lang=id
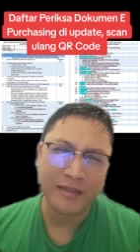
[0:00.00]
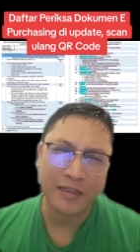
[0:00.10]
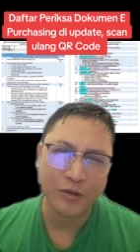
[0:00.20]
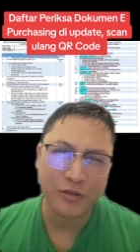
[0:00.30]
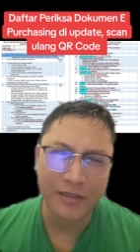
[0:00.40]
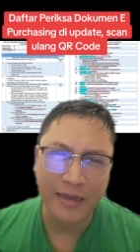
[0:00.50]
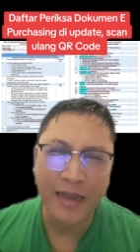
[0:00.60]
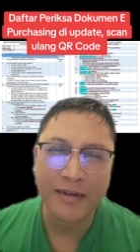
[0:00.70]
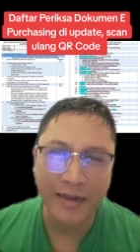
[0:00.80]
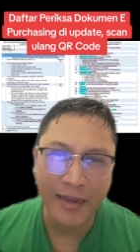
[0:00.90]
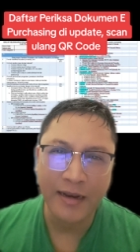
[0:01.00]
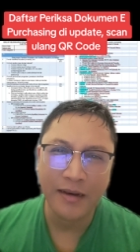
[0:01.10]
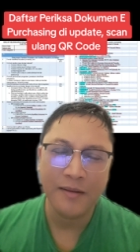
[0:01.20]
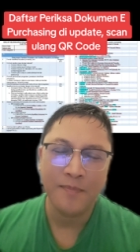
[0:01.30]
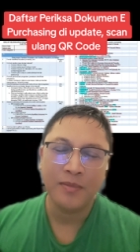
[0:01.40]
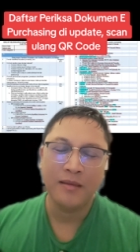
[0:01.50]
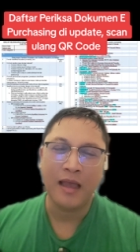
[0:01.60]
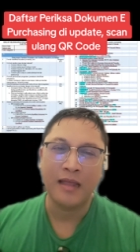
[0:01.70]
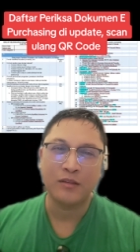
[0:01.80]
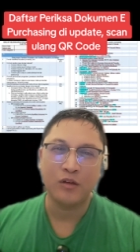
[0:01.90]
berstatus TKDN
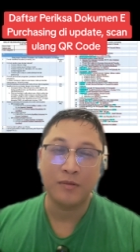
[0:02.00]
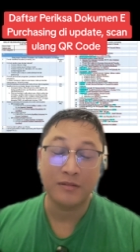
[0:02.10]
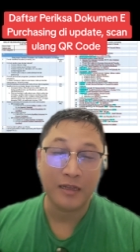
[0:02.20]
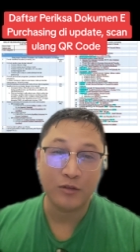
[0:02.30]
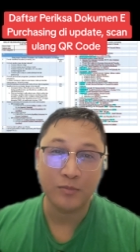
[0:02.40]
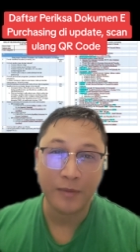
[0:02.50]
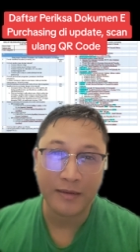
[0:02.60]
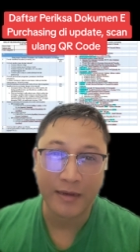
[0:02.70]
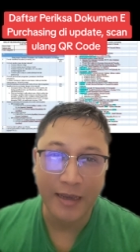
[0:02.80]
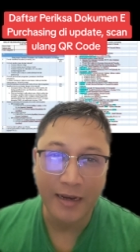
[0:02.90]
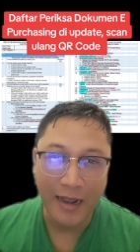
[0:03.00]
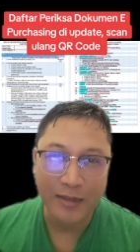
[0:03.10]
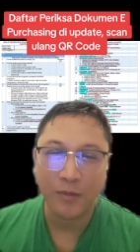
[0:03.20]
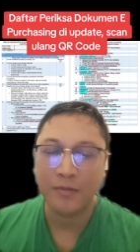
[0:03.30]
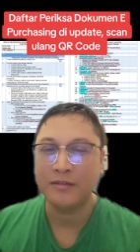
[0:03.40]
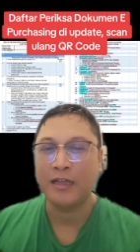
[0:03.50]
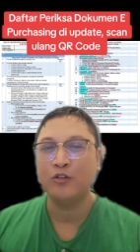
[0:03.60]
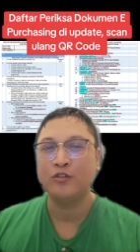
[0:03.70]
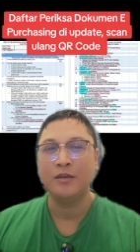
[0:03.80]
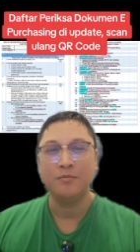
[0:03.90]
atau berstatus PDN atau
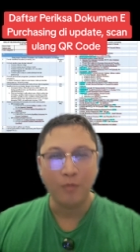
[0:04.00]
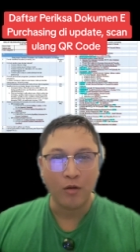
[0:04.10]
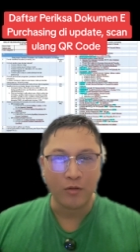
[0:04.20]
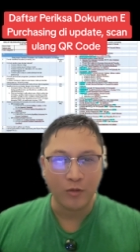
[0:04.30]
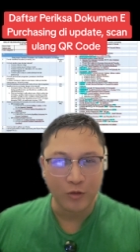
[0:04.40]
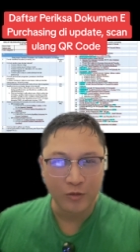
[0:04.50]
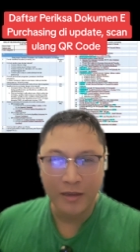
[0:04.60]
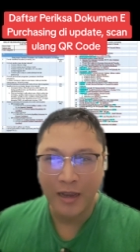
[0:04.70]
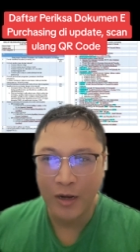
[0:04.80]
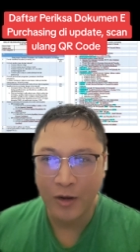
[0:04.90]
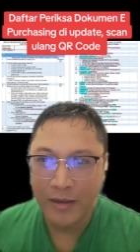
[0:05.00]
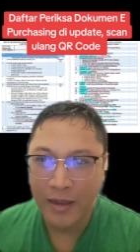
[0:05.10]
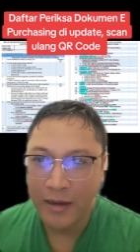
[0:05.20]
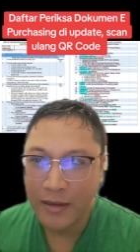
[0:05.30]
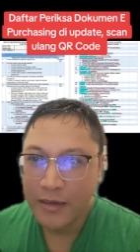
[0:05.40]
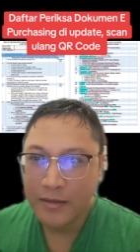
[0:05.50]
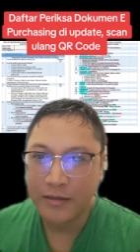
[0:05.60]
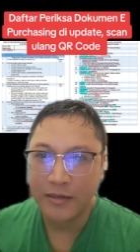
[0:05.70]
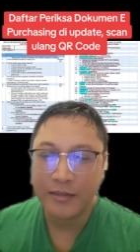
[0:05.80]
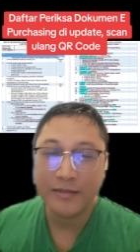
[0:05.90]
berstatus impor khususnya kalau yang
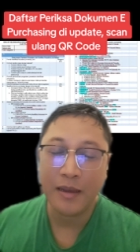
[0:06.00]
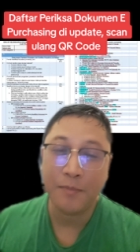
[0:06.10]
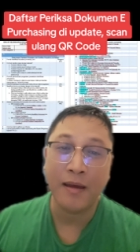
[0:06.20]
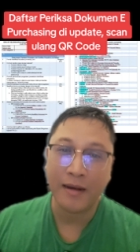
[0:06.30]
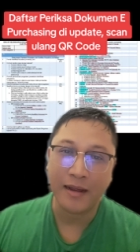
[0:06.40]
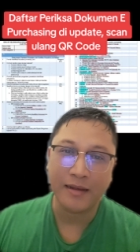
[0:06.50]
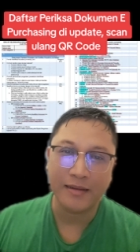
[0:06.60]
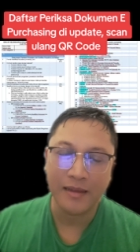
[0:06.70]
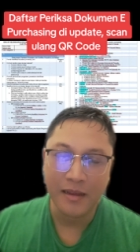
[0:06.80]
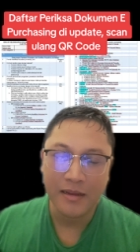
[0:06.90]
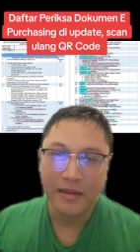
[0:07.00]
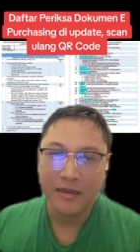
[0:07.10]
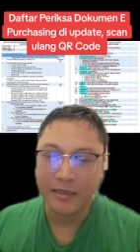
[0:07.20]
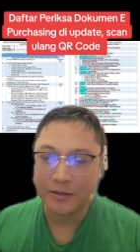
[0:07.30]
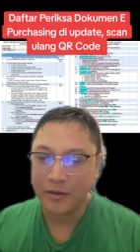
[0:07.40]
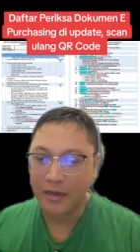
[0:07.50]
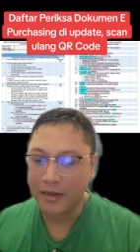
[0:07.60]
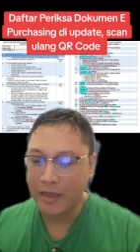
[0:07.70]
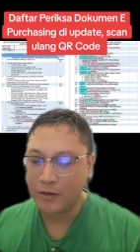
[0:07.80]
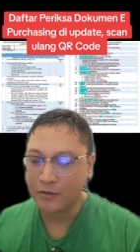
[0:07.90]
jenisnya barang ya itu
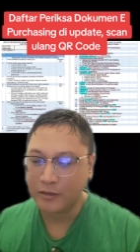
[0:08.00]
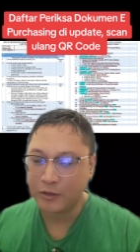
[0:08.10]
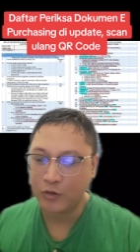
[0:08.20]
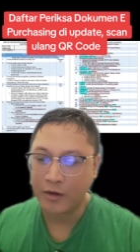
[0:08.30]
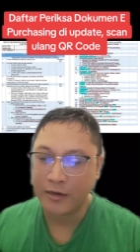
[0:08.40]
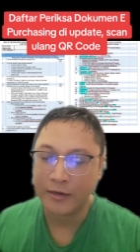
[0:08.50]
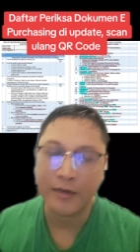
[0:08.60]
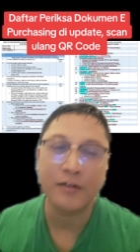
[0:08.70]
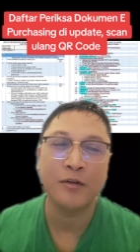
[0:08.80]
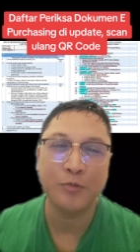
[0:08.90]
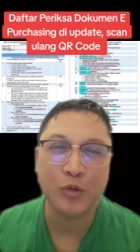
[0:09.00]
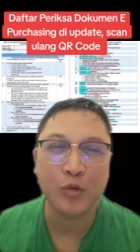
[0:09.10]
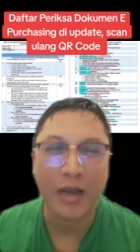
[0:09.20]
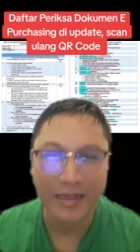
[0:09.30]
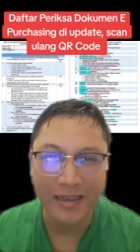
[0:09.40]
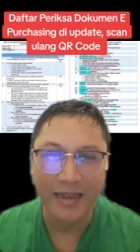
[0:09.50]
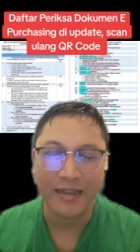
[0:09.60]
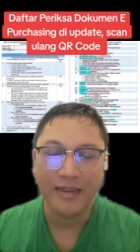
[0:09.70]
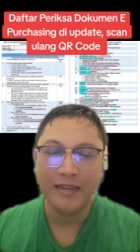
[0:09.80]
karena harus disesuaikan dengan kebutuhannya